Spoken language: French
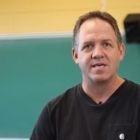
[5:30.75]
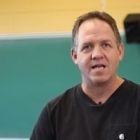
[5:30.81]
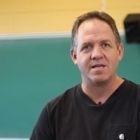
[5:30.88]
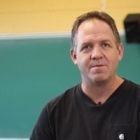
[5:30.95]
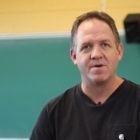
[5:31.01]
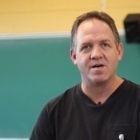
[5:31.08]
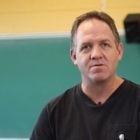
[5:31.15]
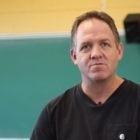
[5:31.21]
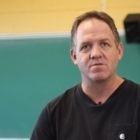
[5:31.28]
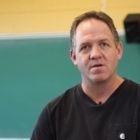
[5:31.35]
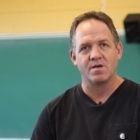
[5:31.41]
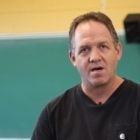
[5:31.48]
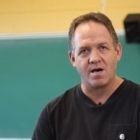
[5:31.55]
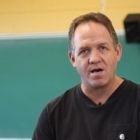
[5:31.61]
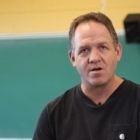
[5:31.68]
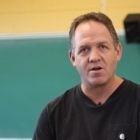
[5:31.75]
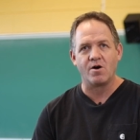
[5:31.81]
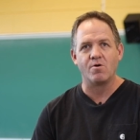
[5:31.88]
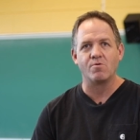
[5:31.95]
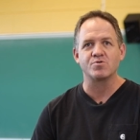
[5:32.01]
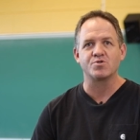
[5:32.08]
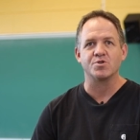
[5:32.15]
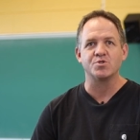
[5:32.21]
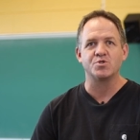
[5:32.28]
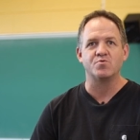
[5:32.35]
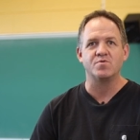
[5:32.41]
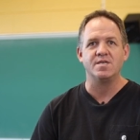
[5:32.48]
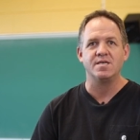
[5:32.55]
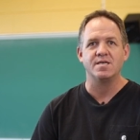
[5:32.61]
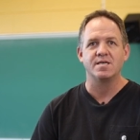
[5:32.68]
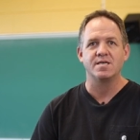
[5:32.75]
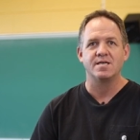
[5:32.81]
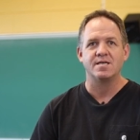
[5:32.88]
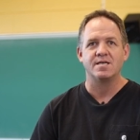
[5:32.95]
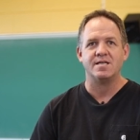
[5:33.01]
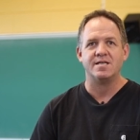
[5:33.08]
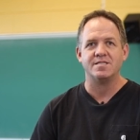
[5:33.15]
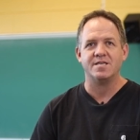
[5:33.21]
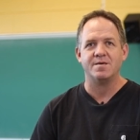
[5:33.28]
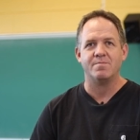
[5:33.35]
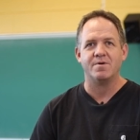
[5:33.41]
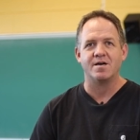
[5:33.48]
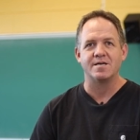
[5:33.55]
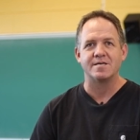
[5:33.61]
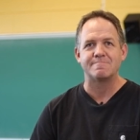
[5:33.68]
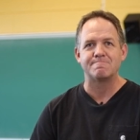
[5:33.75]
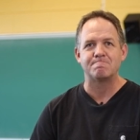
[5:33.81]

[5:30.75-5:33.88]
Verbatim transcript: qui alimente encore aujourd'hui les débats.